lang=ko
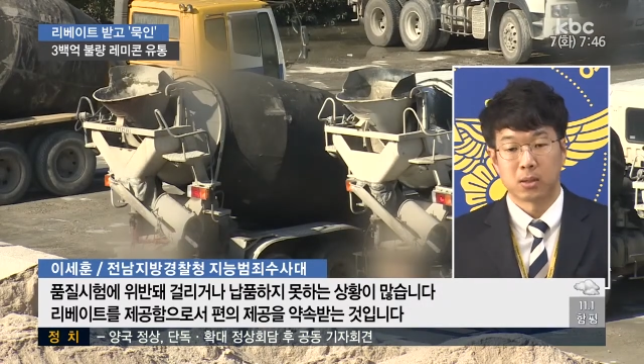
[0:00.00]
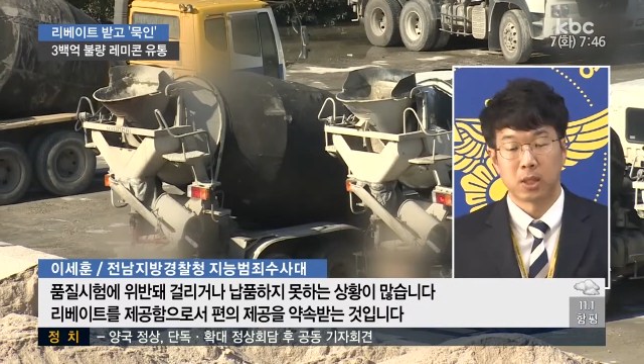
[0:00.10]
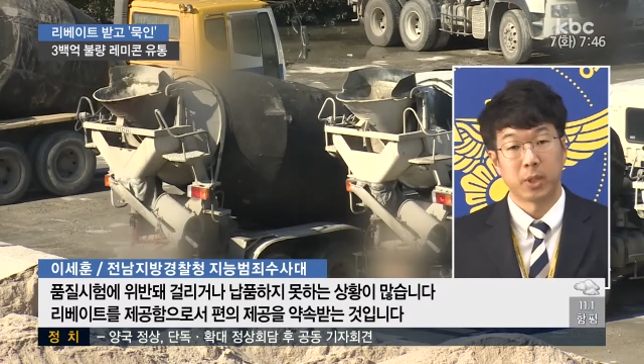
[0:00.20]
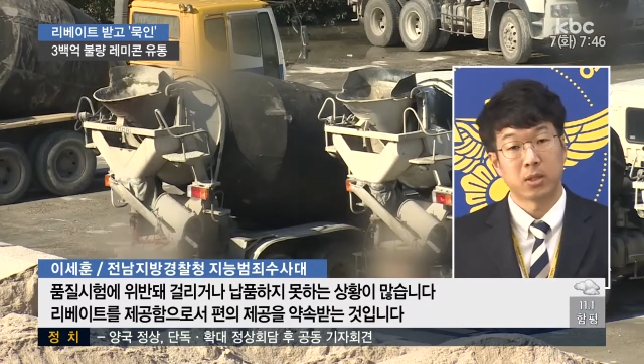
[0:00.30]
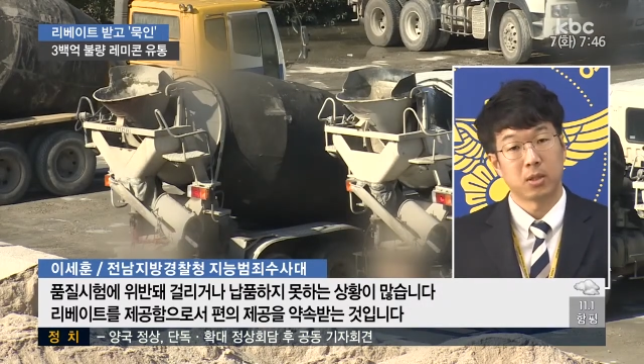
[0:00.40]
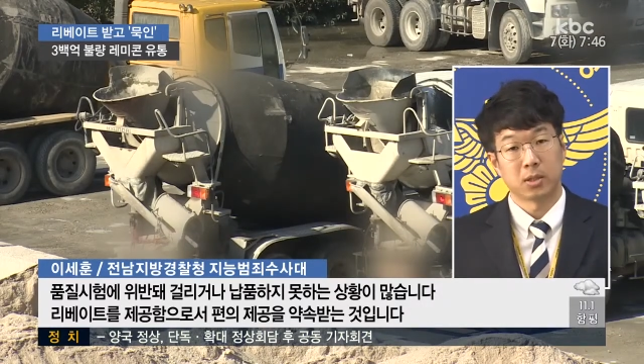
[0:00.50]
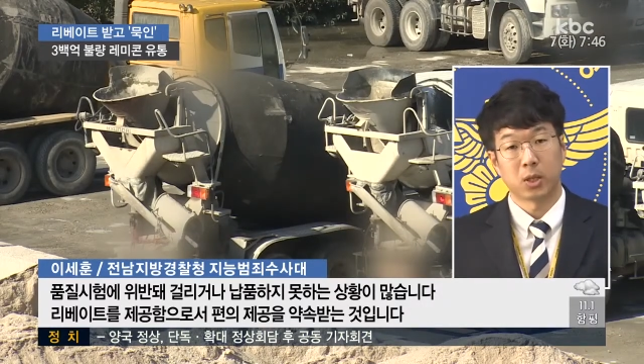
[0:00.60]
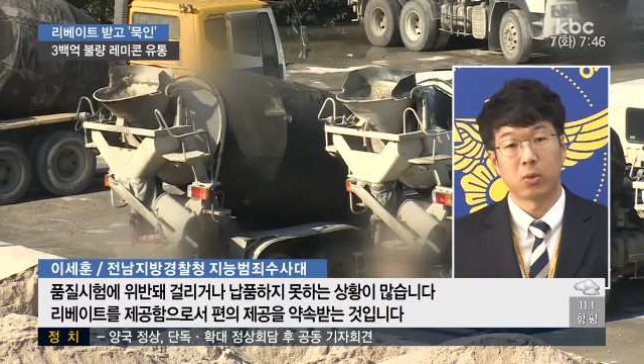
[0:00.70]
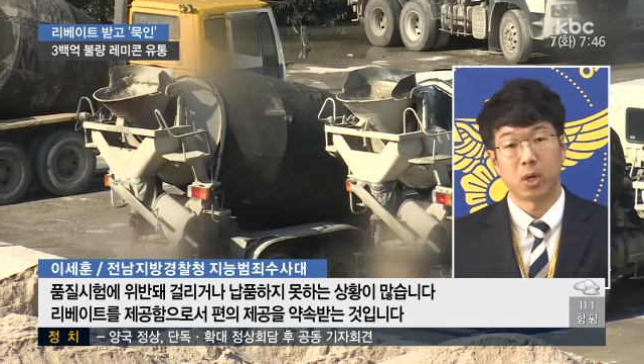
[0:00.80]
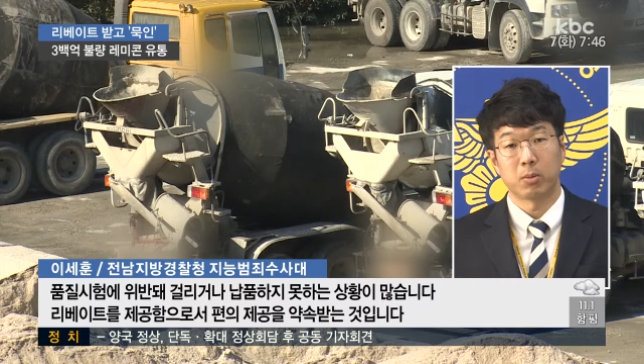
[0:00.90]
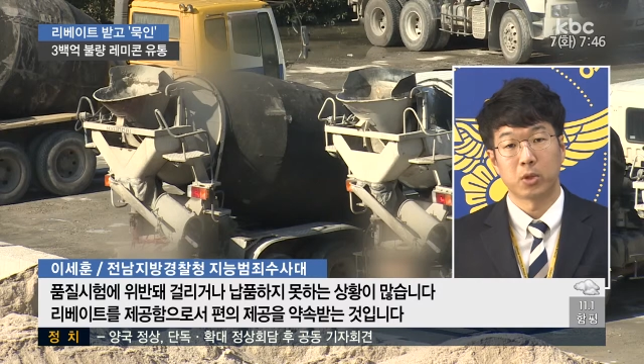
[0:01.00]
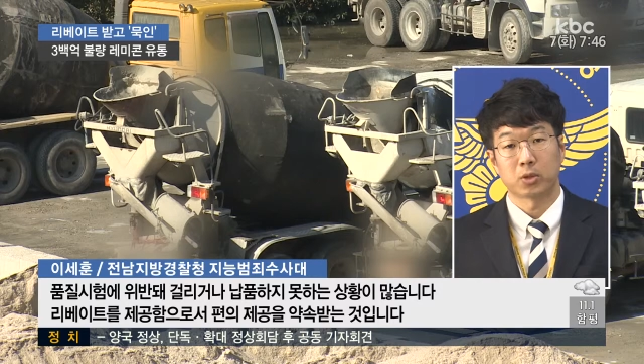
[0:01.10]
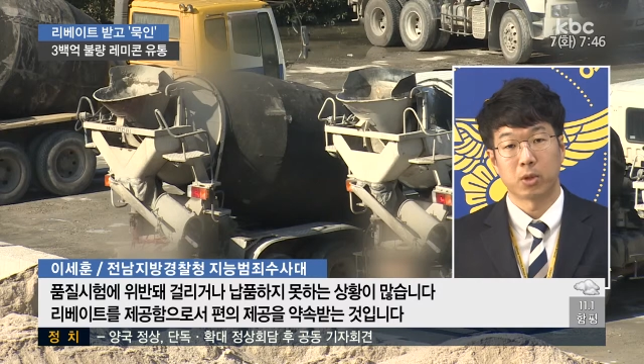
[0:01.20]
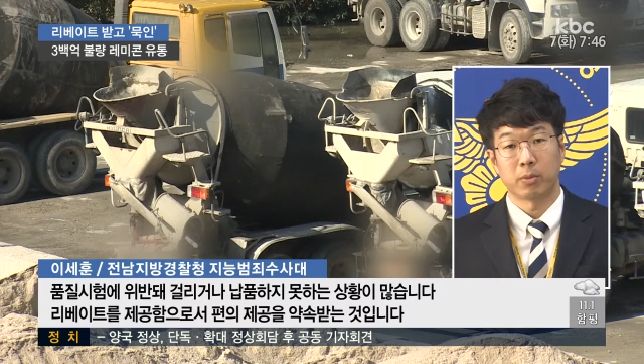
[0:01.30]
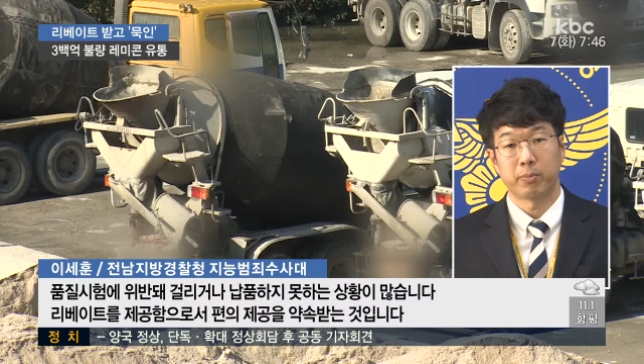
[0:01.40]
리베이트를
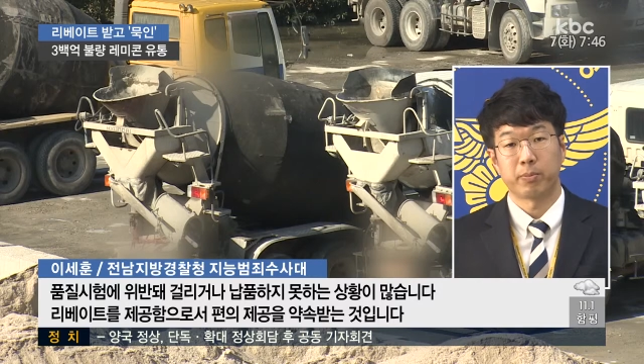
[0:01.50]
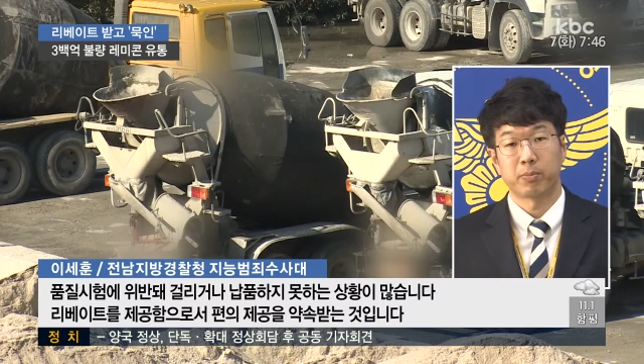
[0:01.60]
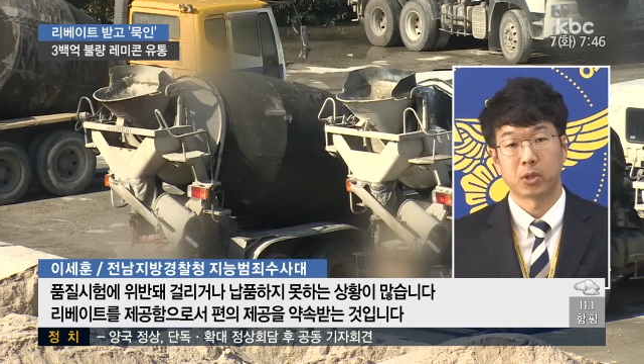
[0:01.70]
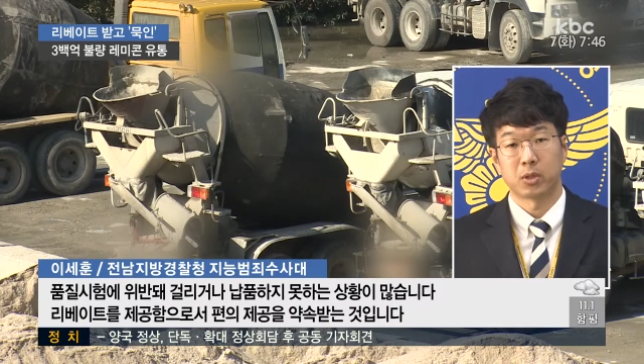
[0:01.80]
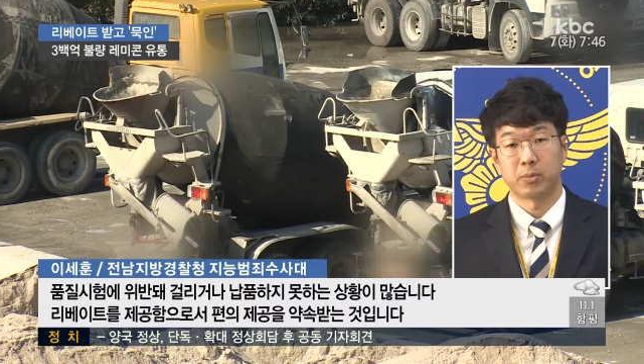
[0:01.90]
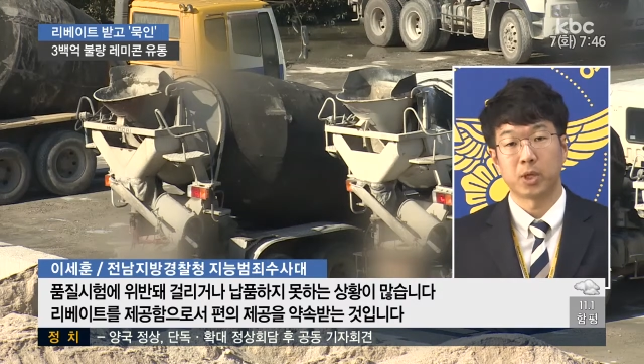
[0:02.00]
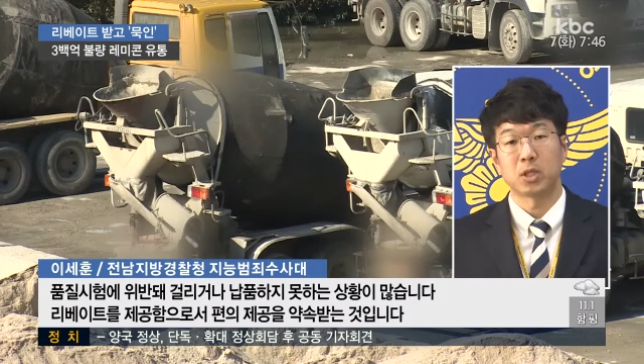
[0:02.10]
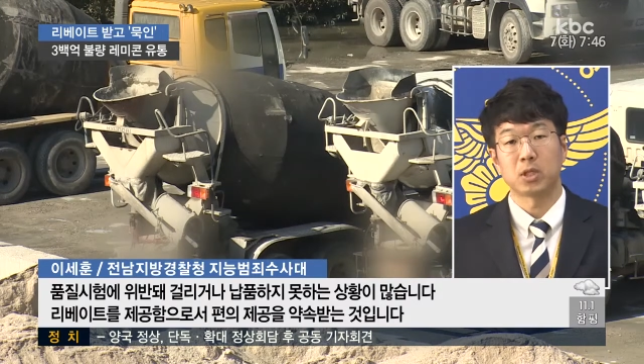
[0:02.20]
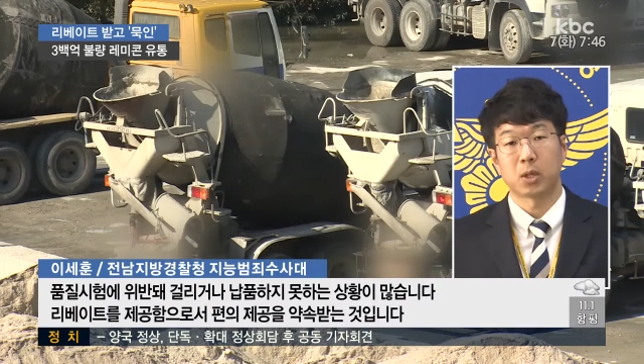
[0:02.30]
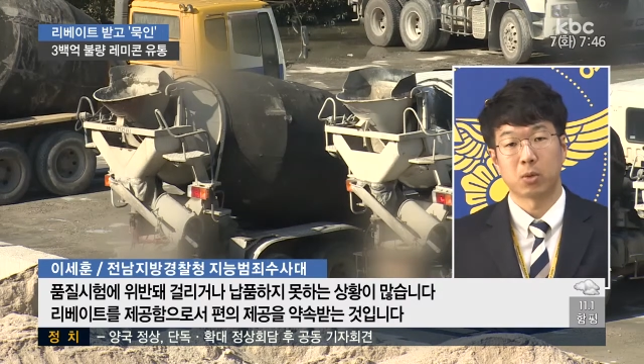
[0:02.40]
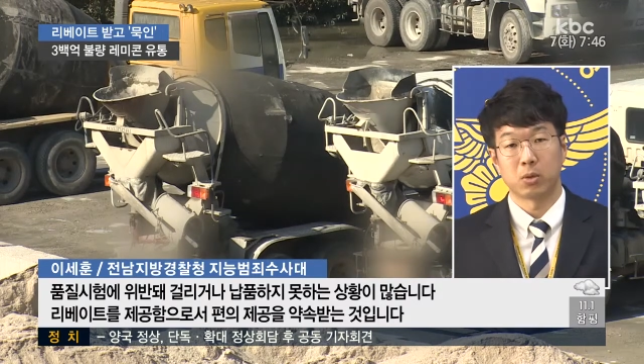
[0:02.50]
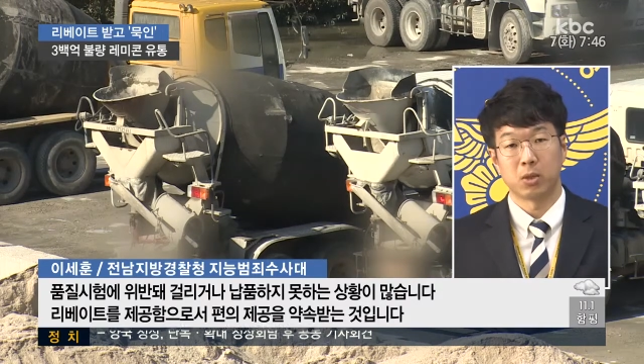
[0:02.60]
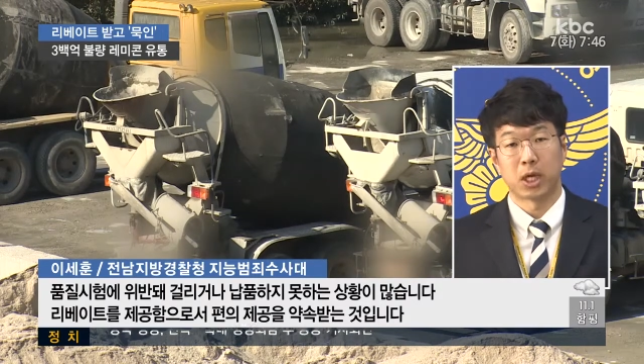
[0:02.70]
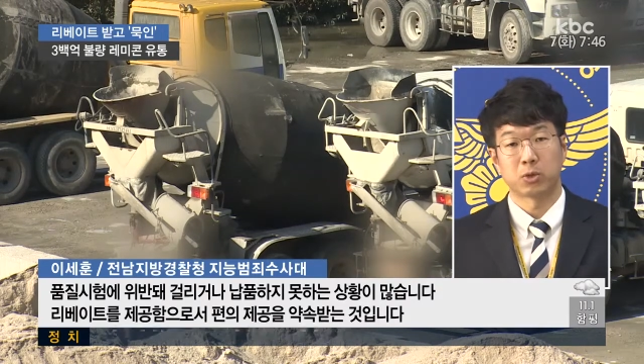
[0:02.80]
제공함으로써 그 편의 제공을